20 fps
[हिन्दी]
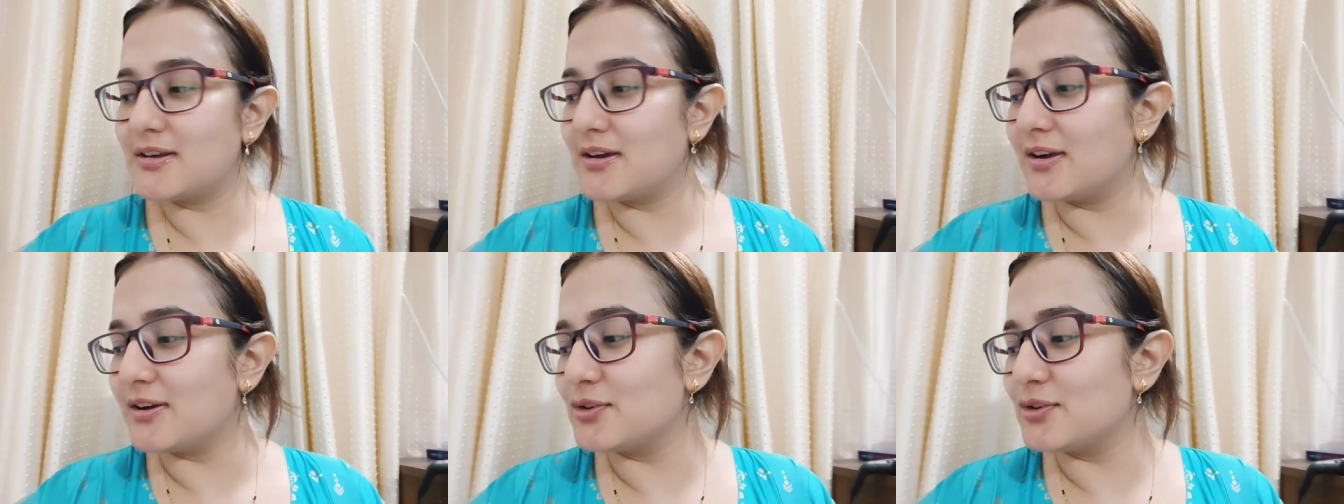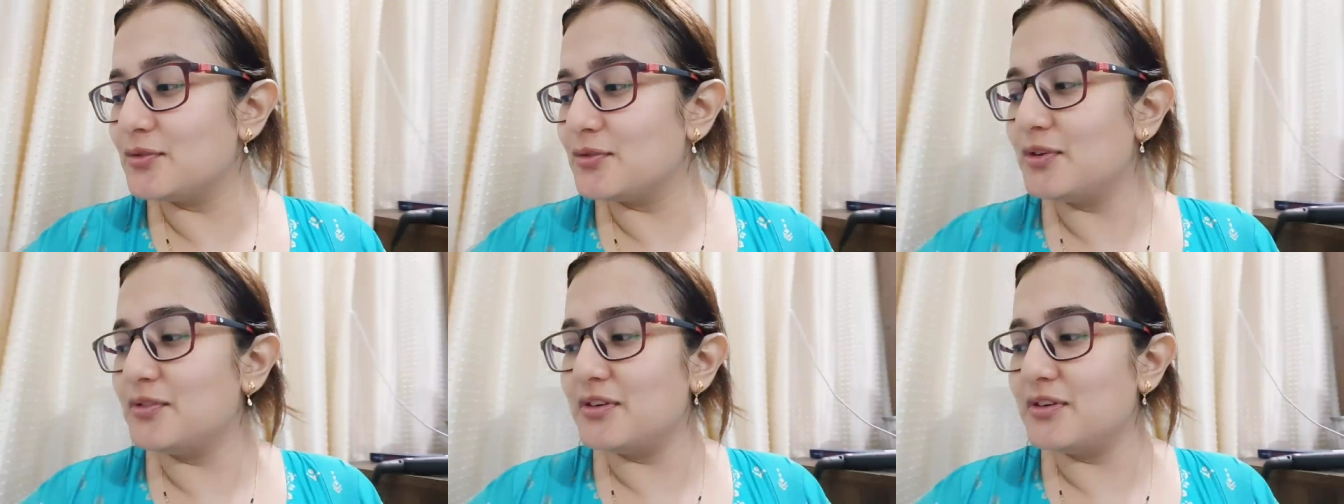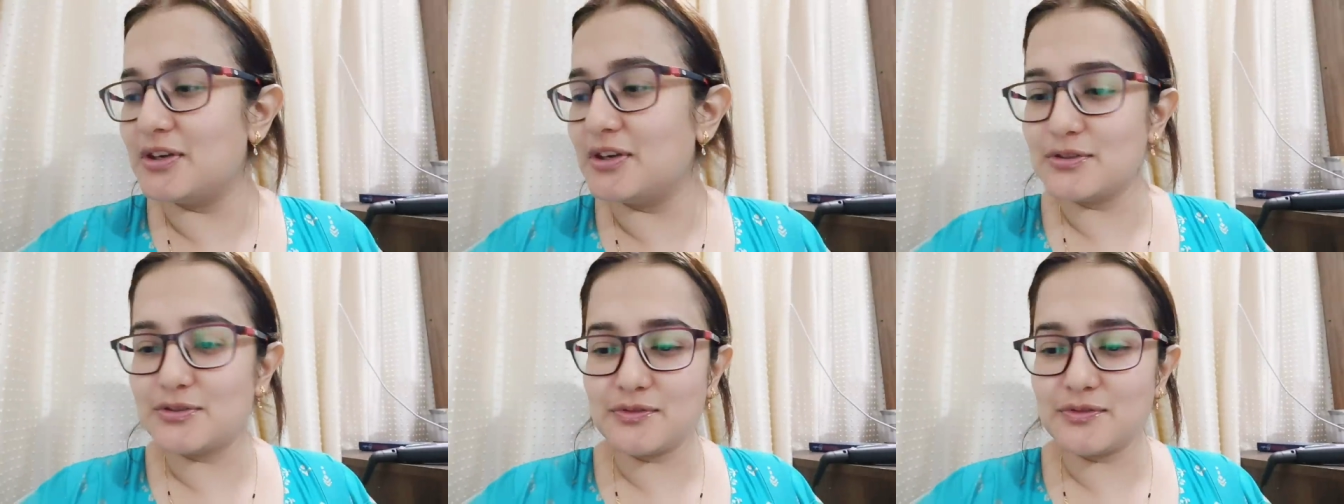करते फिर
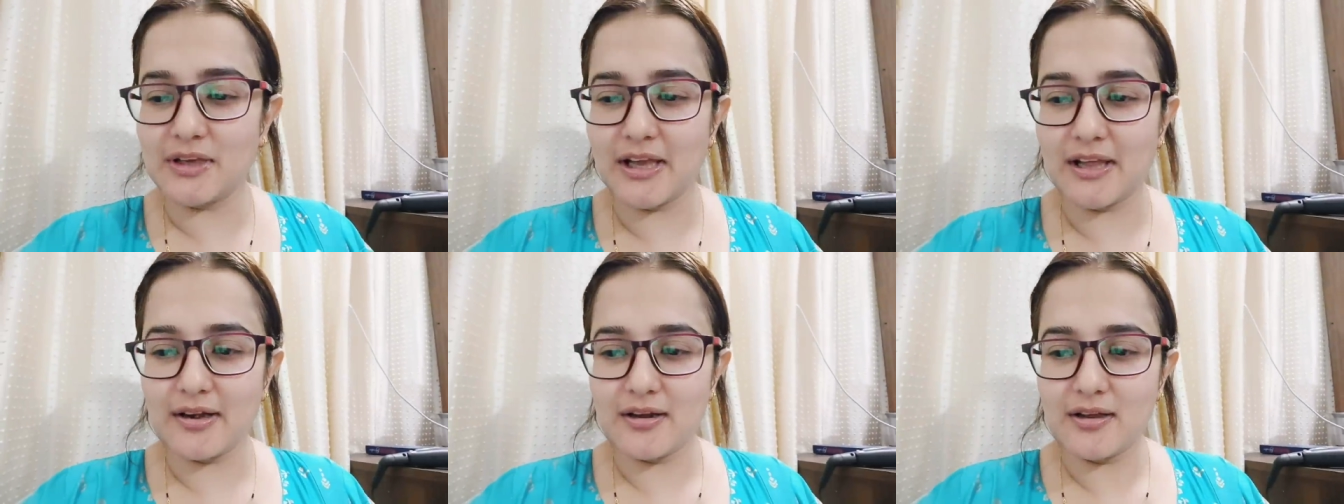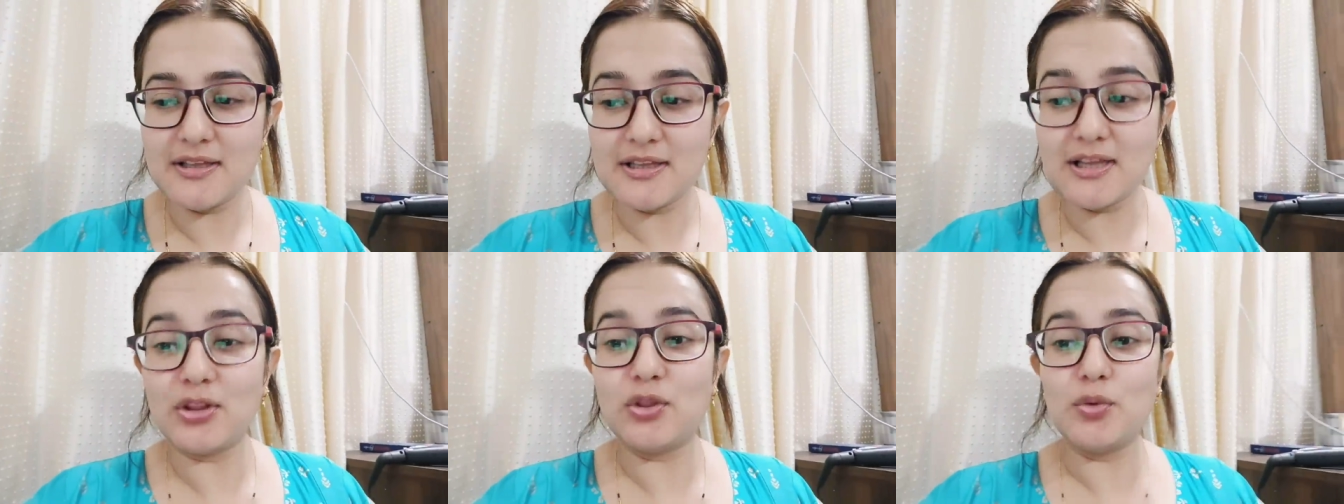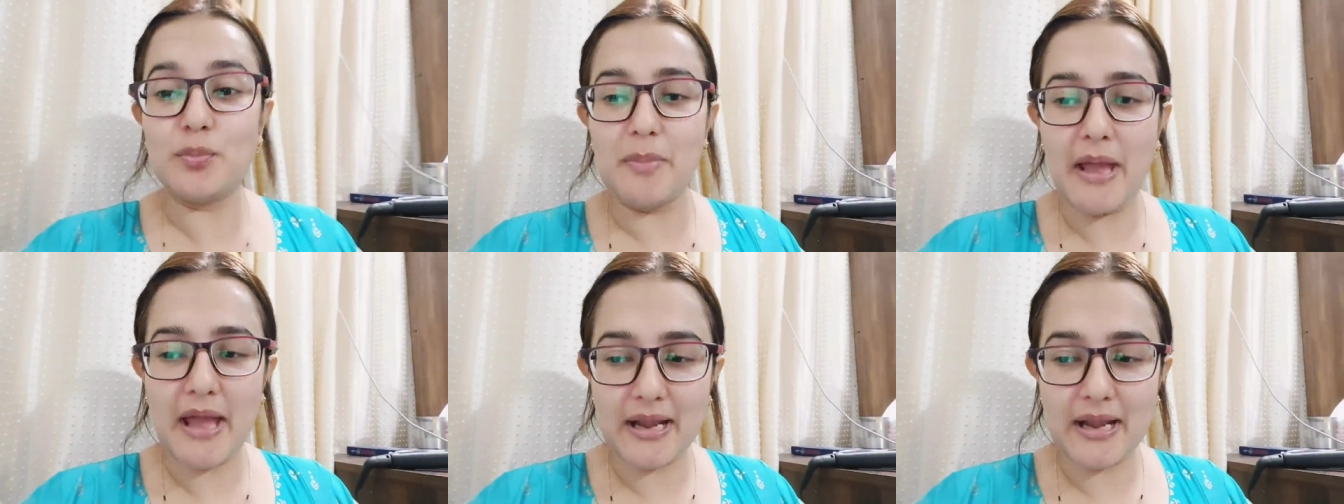वीडियोस वगैरह या
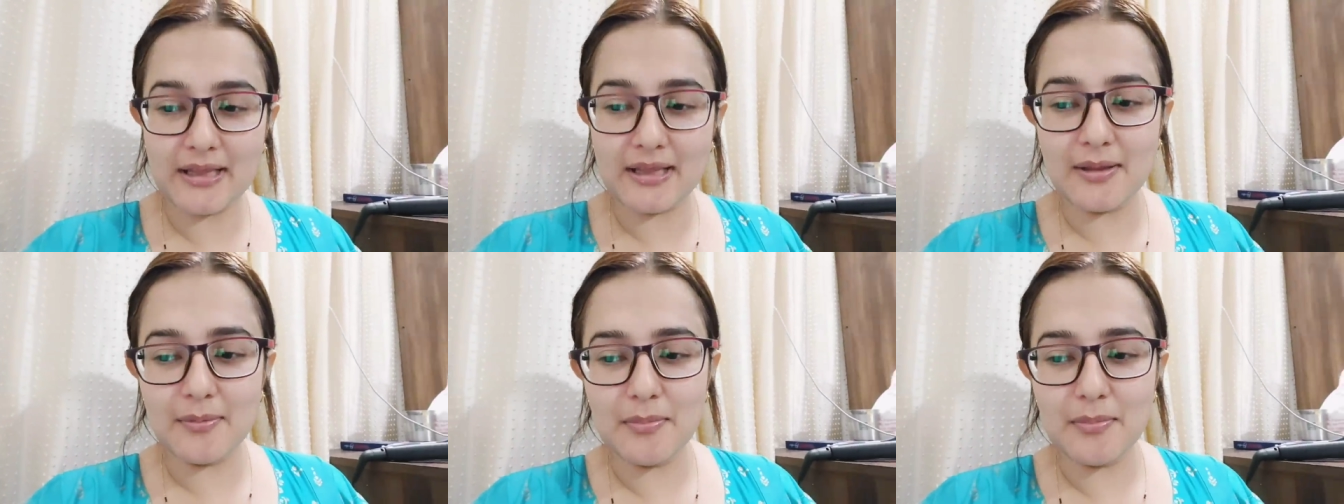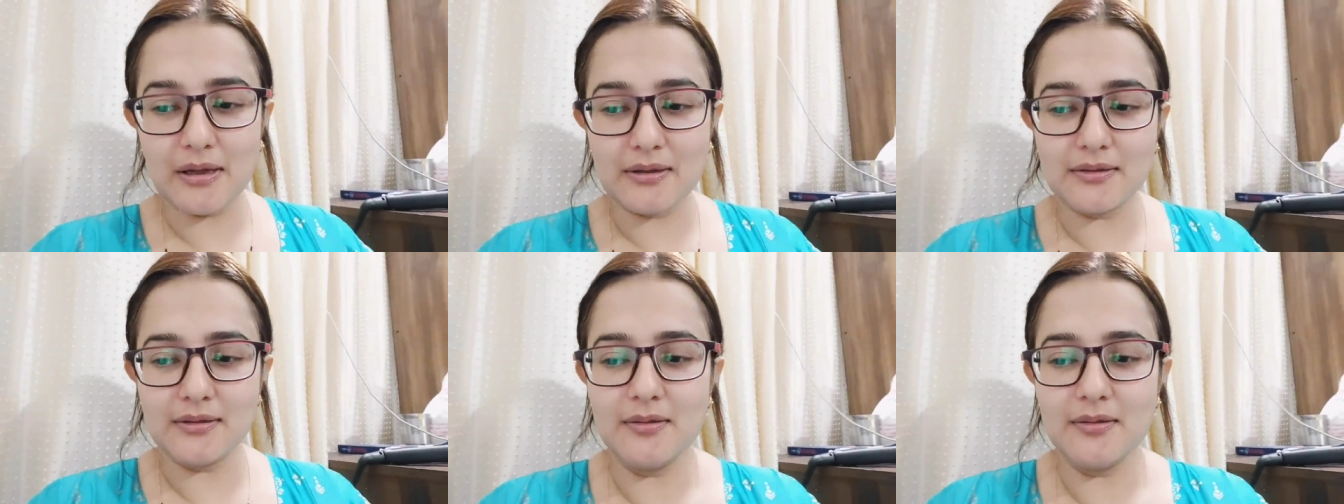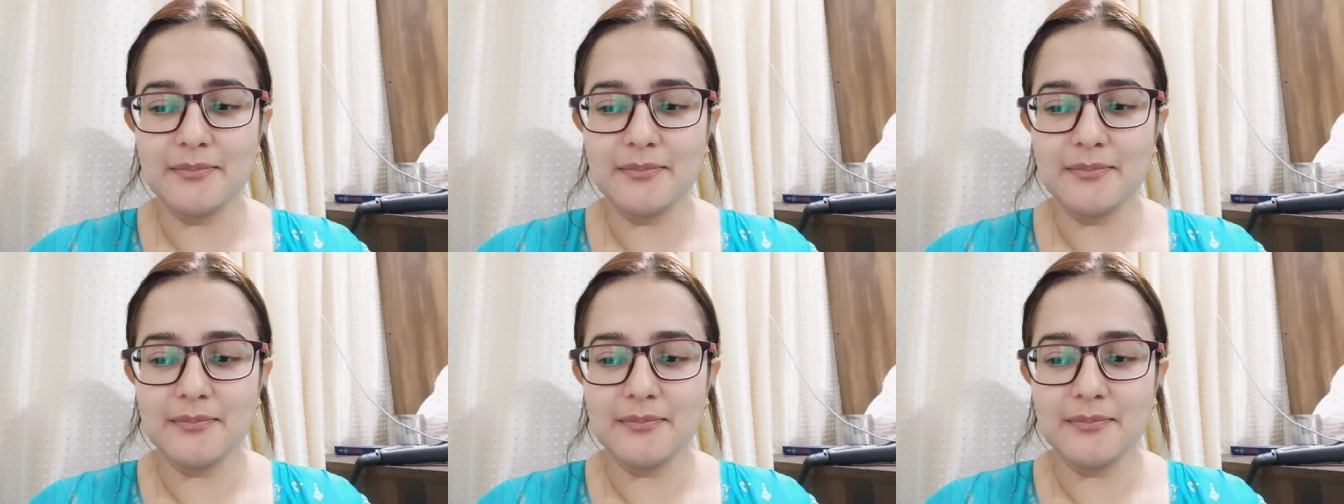दोपहर के बाद